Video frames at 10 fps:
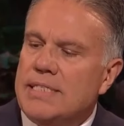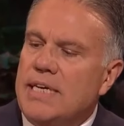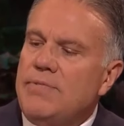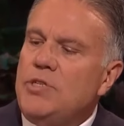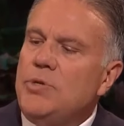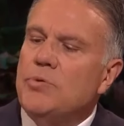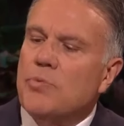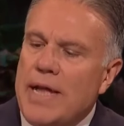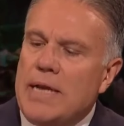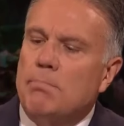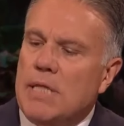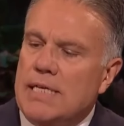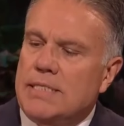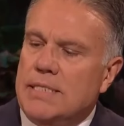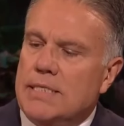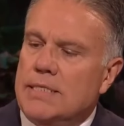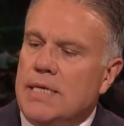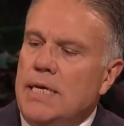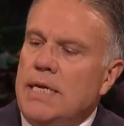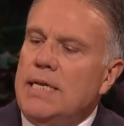Él te ha dado grandes
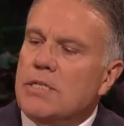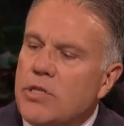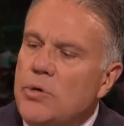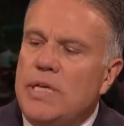bendiciones,